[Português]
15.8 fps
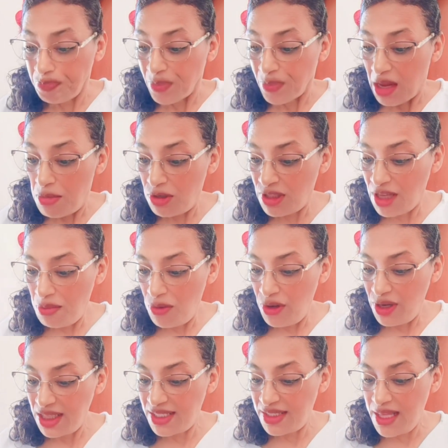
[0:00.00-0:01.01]
Meus
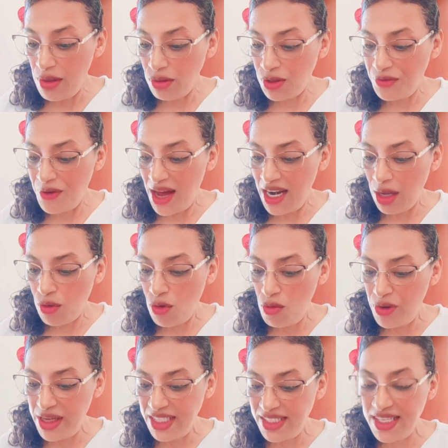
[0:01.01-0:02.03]
amores, Deus fala com
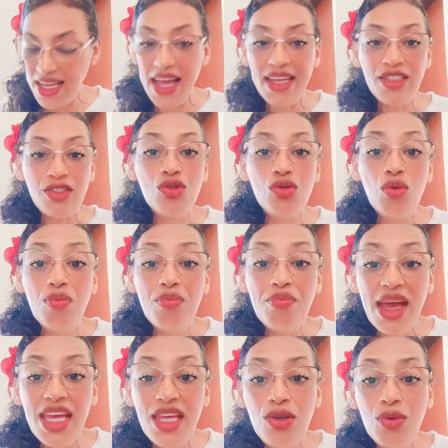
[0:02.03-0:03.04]
Moisés do
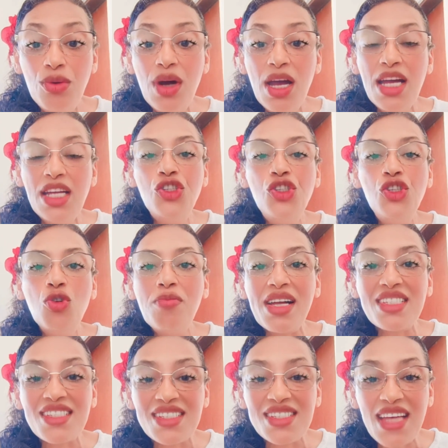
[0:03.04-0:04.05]
meio de
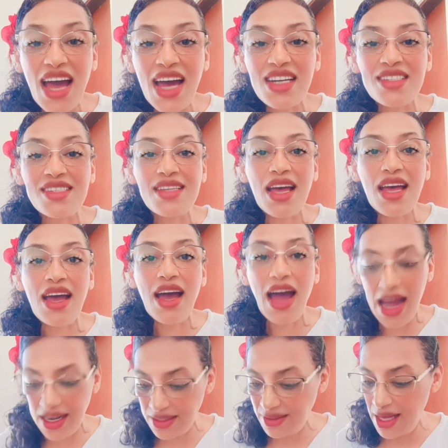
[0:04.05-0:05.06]
uma sarça
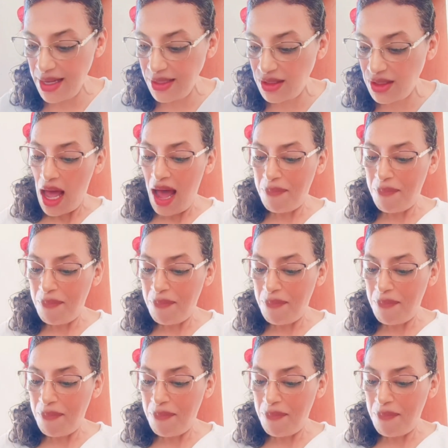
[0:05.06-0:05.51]
ardente.